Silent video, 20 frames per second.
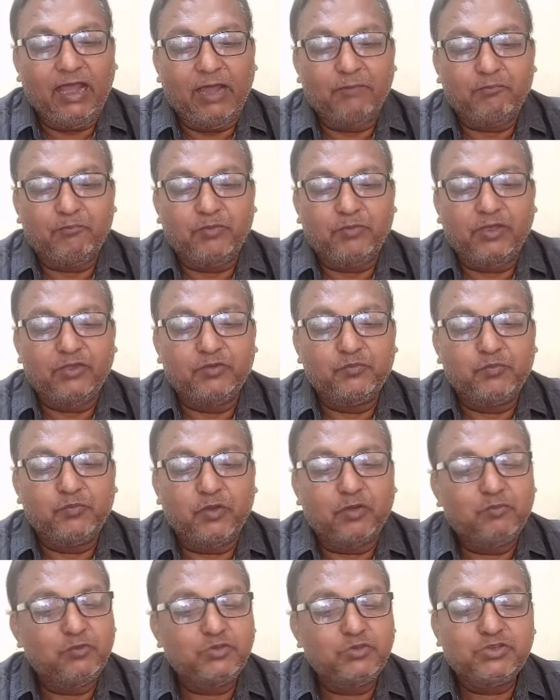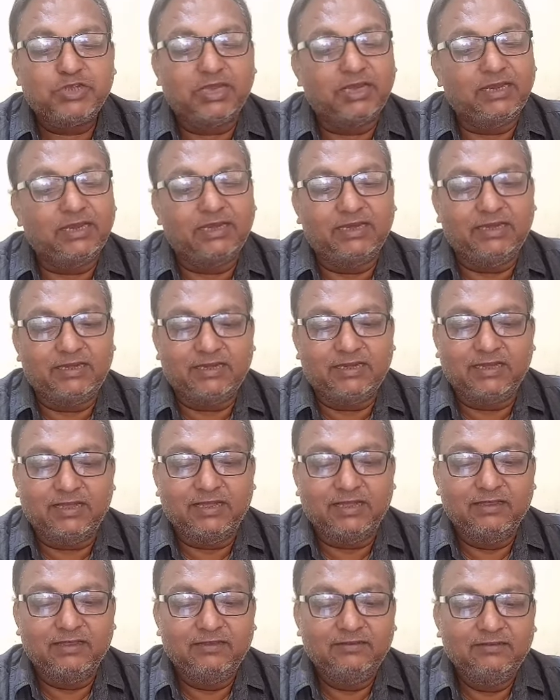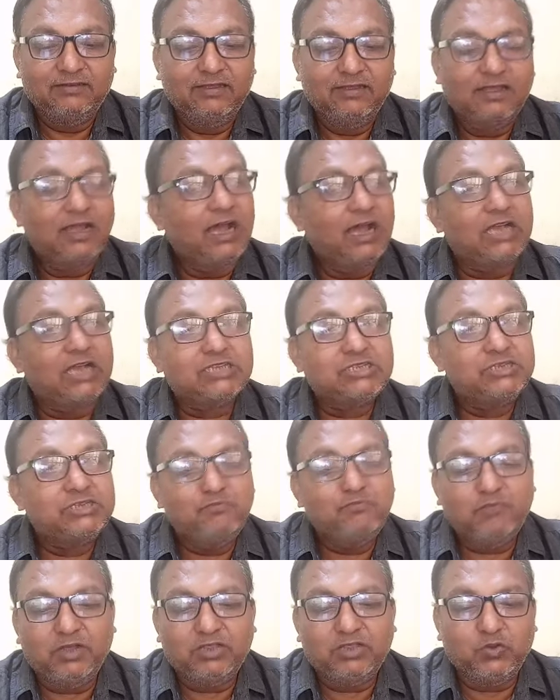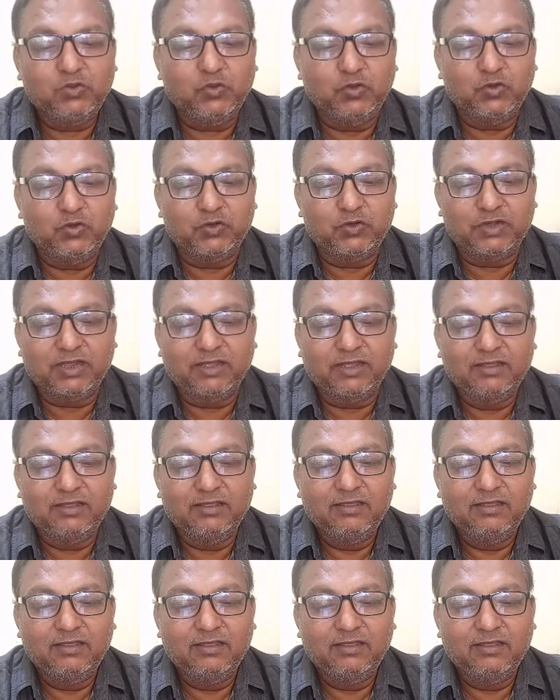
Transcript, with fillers: আপ্যায়ন পর্ব চালালেন না আশীর্বাদও হলো না